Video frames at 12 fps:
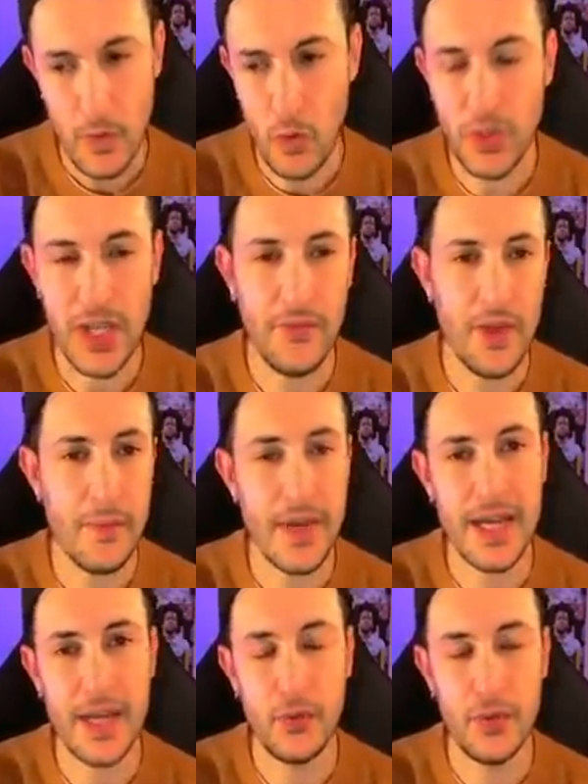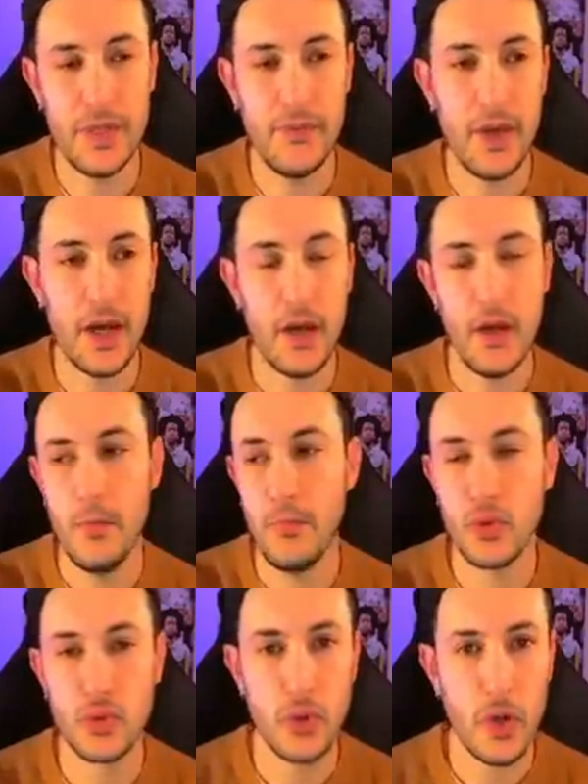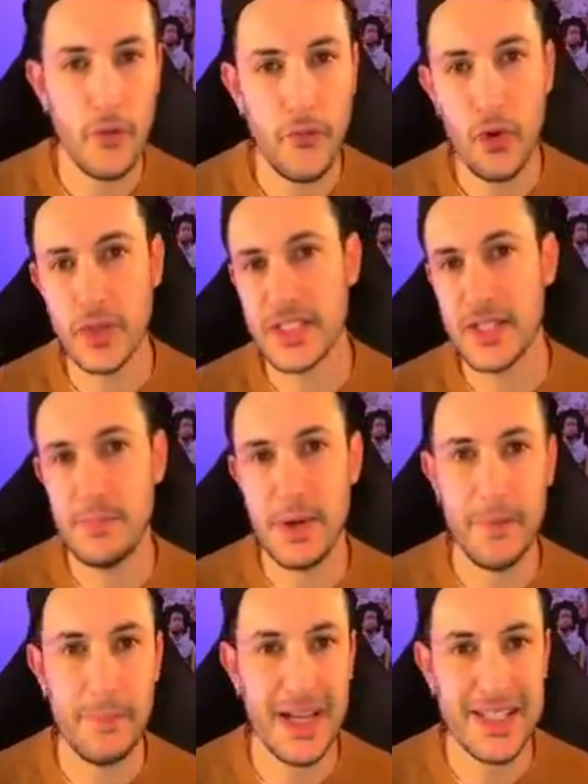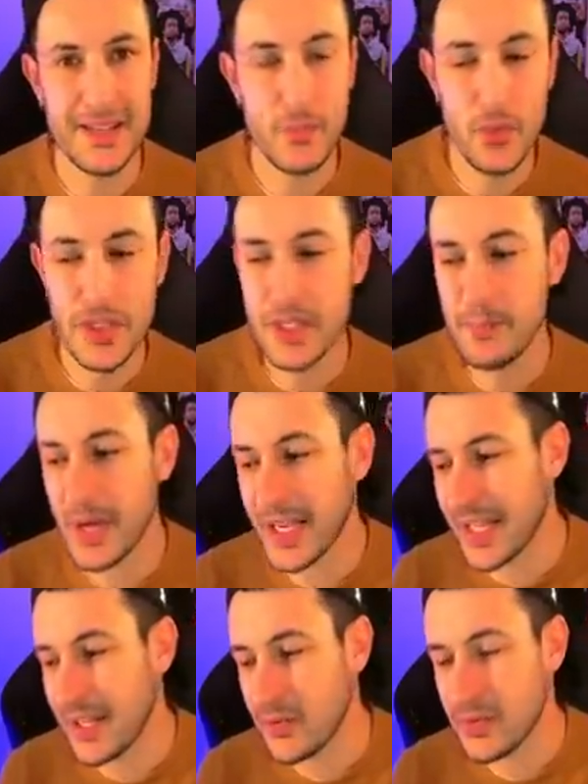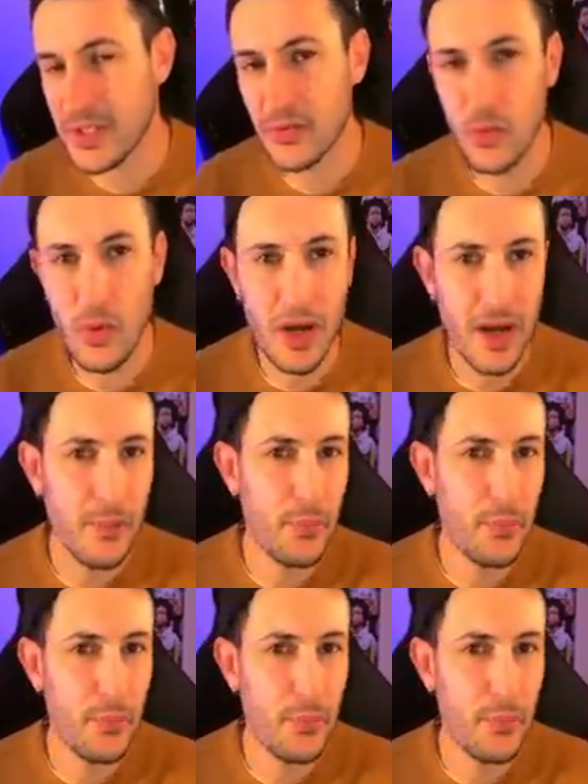On avait un mercato d'hiver pour se renforcer par parcimonie, par quelques endroits,